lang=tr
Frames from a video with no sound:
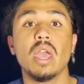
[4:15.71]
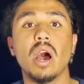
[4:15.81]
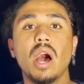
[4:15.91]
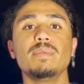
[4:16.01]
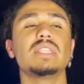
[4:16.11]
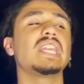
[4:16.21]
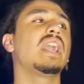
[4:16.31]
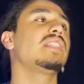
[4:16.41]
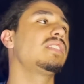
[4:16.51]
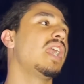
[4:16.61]
Abi
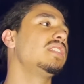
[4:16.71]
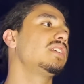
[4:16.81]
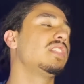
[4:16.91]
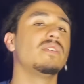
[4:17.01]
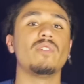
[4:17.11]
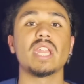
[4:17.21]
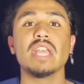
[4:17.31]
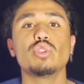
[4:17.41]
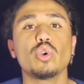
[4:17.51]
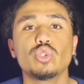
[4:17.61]
dikkat dağınıklığım var.
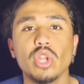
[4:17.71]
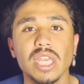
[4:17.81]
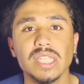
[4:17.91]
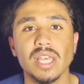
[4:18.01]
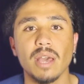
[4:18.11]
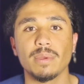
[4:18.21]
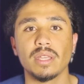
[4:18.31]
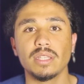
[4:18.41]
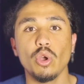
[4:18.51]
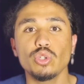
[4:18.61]
E doktora git abi.
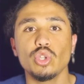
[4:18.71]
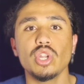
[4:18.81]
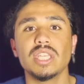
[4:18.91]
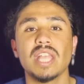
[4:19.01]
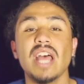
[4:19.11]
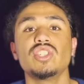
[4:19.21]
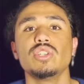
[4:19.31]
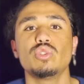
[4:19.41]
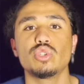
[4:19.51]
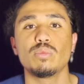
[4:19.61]
Doktora git her
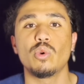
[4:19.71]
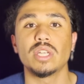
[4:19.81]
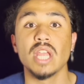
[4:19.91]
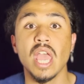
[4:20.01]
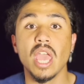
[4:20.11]
şeyin çözümü var.